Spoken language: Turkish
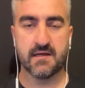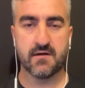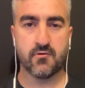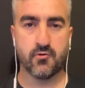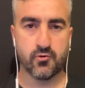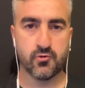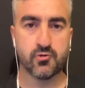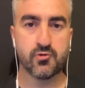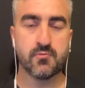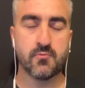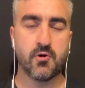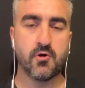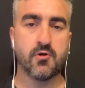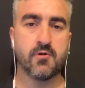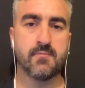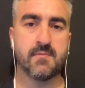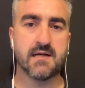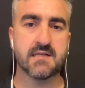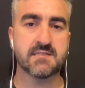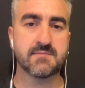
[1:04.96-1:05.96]
olur mu
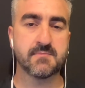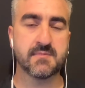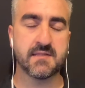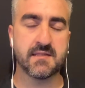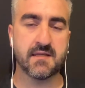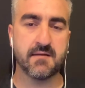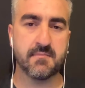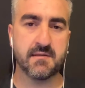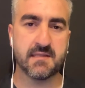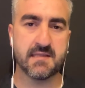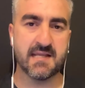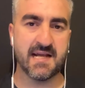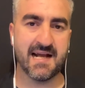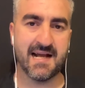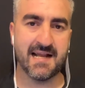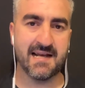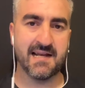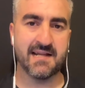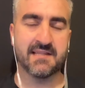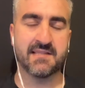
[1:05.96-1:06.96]
olmaz mı diye bir
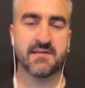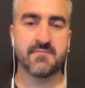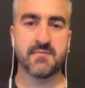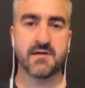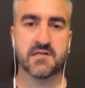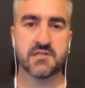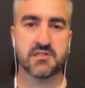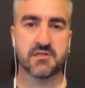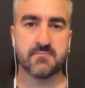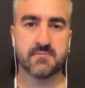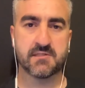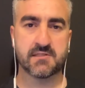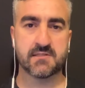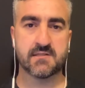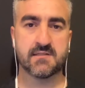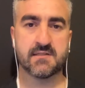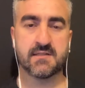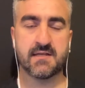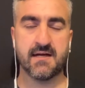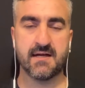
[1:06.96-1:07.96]
değerlendirme
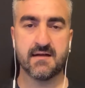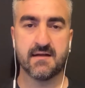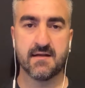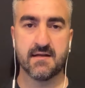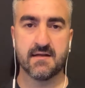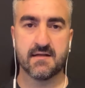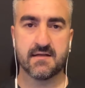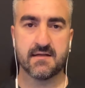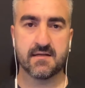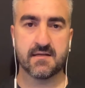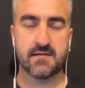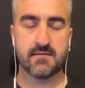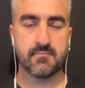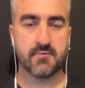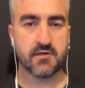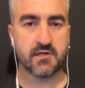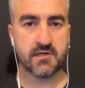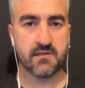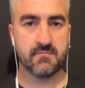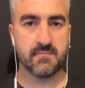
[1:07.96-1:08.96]
aşamasında.
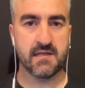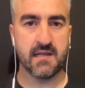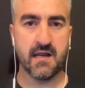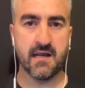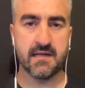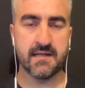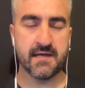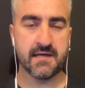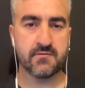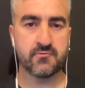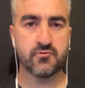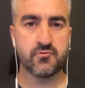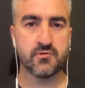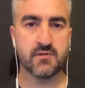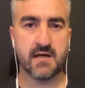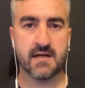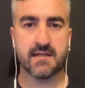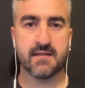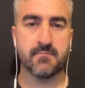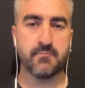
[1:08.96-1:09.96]
Bakalım ilerleyen
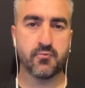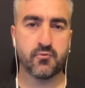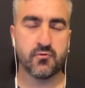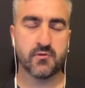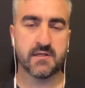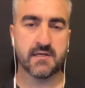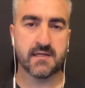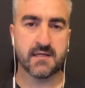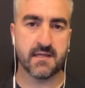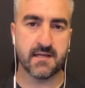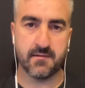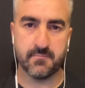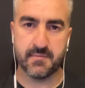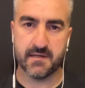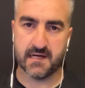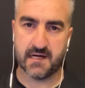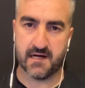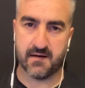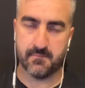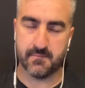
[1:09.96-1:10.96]
günlerde bununla ilgili bir
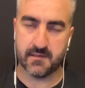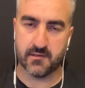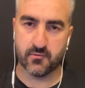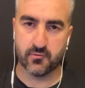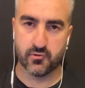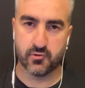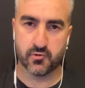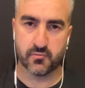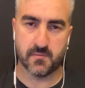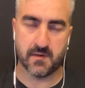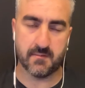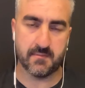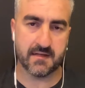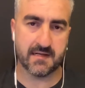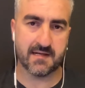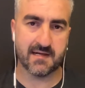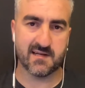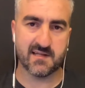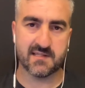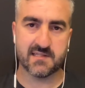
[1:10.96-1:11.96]
hamle olur mu ama
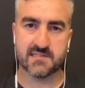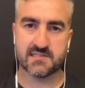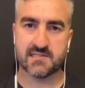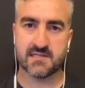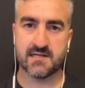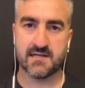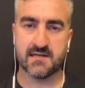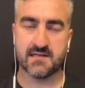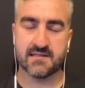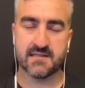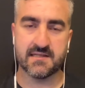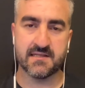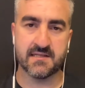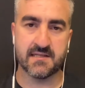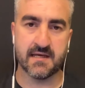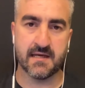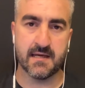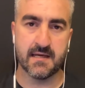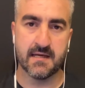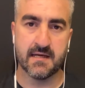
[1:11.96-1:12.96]
Galatasaray'la da
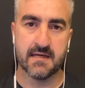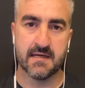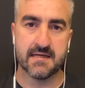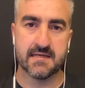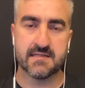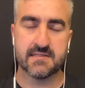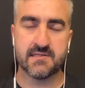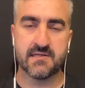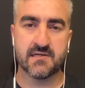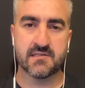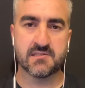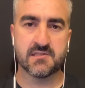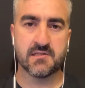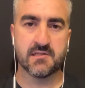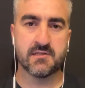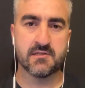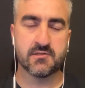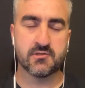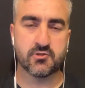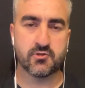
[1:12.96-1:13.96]
yine
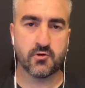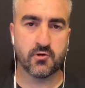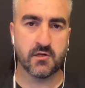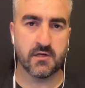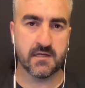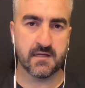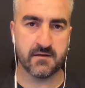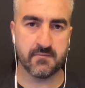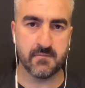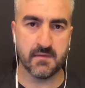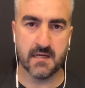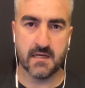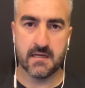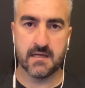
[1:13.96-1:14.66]
yazıldığını söyleyelim.